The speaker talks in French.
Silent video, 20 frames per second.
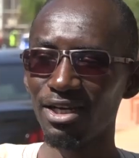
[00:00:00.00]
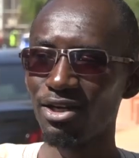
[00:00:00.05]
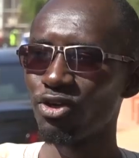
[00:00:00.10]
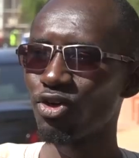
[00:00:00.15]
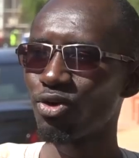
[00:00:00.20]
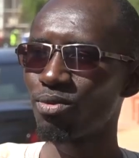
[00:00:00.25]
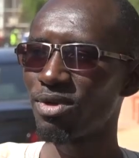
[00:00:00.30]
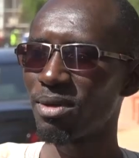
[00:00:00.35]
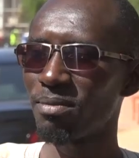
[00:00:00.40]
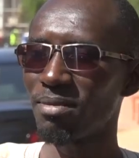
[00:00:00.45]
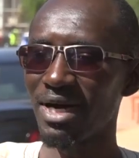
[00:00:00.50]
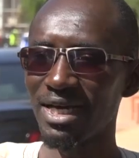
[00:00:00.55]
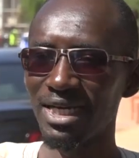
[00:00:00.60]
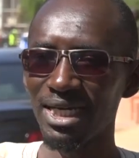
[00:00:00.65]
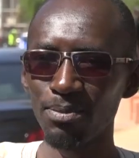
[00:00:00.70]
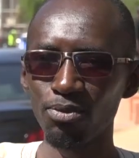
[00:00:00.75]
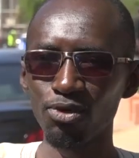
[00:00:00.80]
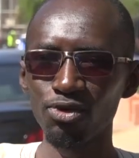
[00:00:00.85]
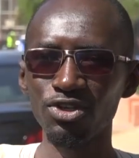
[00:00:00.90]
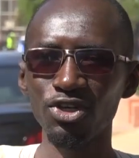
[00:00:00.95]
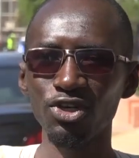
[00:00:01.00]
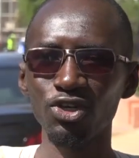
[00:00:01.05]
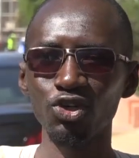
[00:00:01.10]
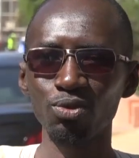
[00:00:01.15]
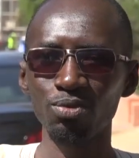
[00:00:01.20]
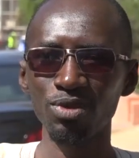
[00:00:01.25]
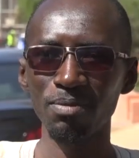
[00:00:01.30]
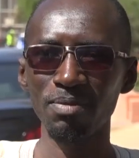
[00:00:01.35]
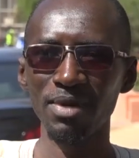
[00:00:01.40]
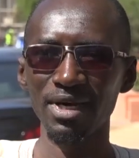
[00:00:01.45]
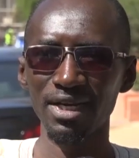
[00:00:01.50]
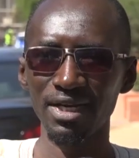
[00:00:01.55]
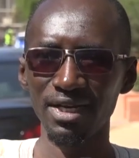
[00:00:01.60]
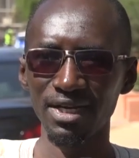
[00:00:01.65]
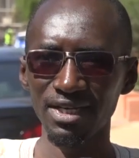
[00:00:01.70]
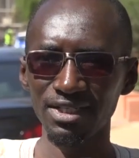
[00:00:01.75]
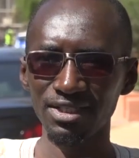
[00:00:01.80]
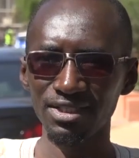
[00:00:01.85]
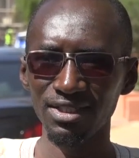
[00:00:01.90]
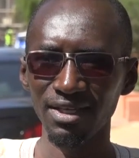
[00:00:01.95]
le nombre de, a déposé un nombre de
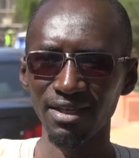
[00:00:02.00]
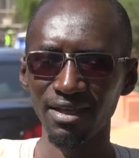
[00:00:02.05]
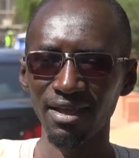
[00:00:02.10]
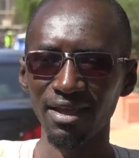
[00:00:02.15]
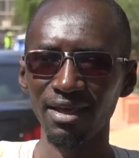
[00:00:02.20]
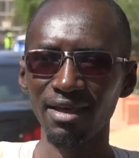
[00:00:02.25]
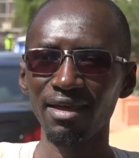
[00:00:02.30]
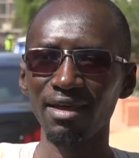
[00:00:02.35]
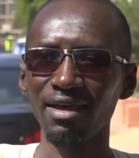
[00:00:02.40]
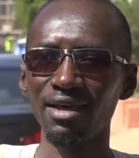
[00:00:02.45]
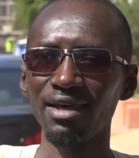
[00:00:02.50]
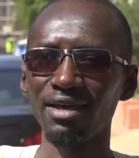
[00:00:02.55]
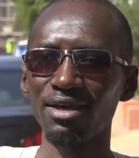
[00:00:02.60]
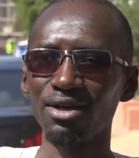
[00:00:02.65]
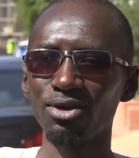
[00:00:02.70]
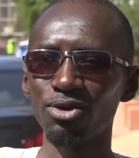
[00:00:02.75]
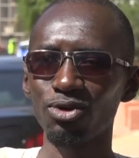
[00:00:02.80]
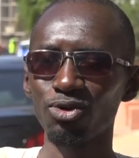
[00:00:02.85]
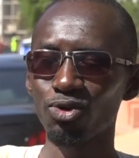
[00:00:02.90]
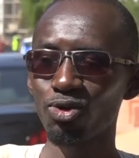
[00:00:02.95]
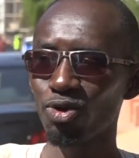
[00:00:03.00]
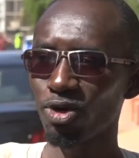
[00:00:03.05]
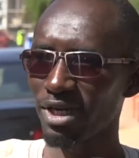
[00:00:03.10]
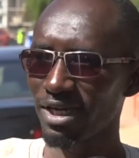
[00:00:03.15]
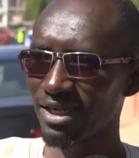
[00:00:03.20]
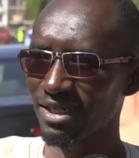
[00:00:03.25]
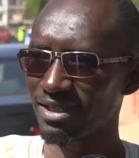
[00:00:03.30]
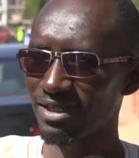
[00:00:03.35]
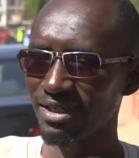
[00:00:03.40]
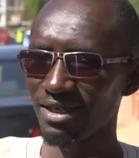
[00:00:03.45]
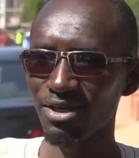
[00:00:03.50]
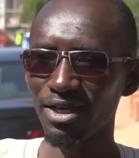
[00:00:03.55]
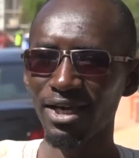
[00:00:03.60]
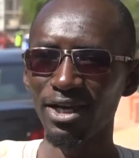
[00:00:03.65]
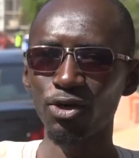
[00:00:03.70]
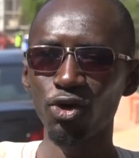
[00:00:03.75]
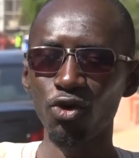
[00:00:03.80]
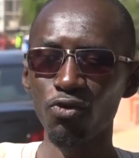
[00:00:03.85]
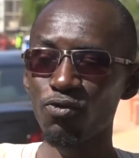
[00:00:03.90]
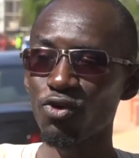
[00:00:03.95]
parrainages correct et
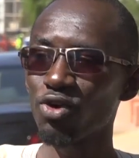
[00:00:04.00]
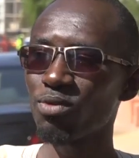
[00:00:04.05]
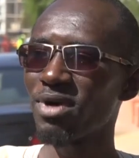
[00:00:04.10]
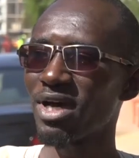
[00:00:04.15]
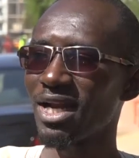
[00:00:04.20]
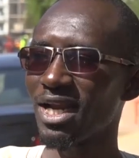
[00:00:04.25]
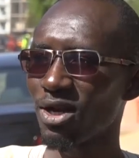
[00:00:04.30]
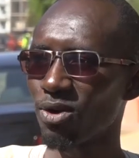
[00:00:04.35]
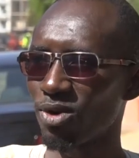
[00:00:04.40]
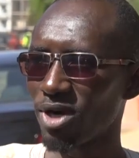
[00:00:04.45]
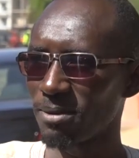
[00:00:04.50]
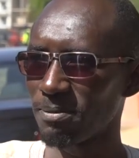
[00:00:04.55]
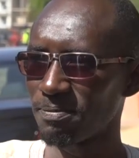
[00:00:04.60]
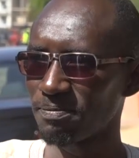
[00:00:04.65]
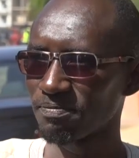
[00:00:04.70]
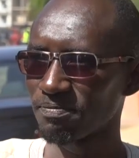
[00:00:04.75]
conforme à la loi.